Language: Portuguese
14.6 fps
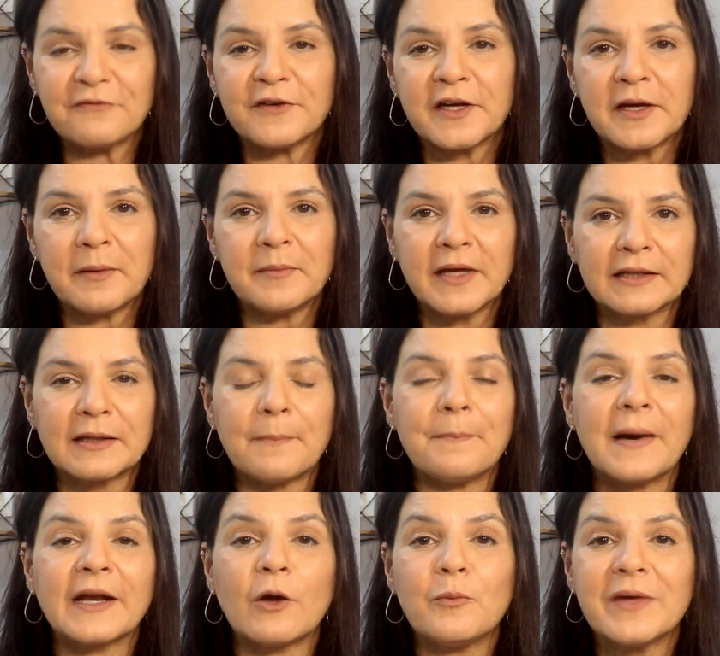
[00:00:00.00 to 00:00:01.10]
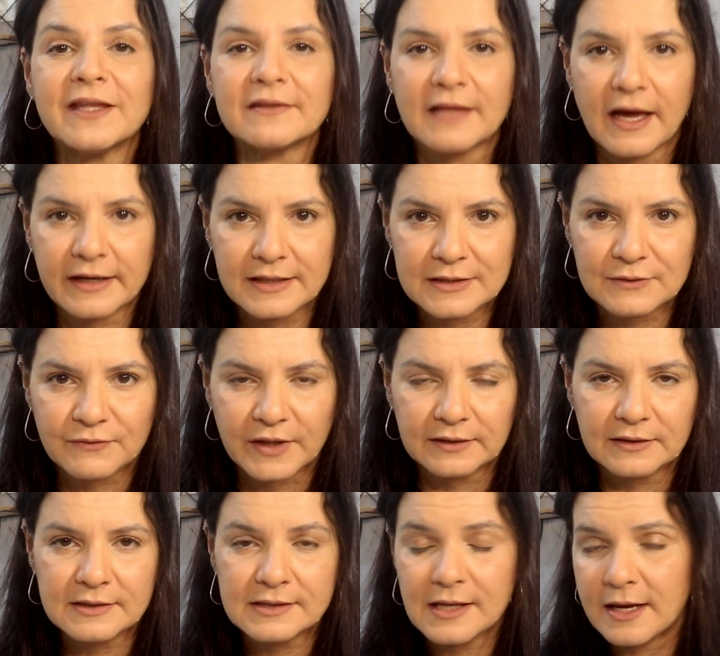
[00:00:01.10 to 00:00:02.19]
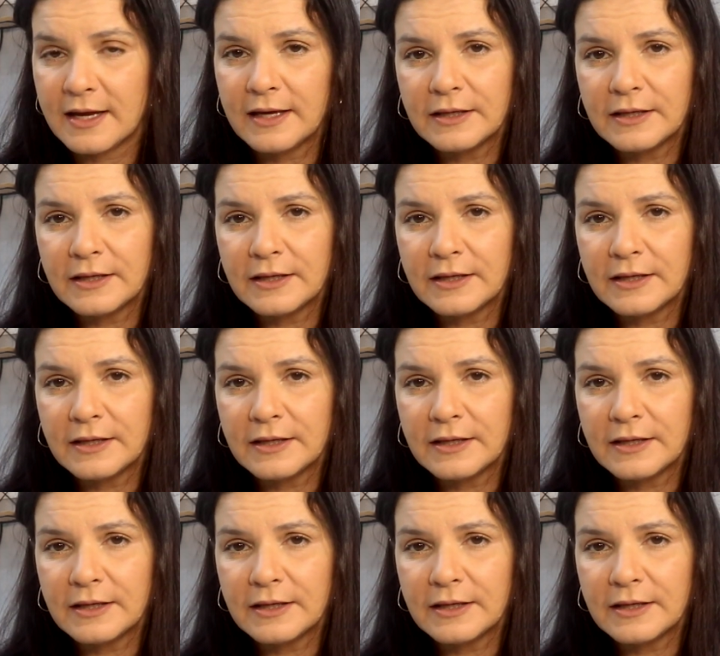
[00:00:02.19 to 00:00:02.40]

ferramenta para aumentar as vendas.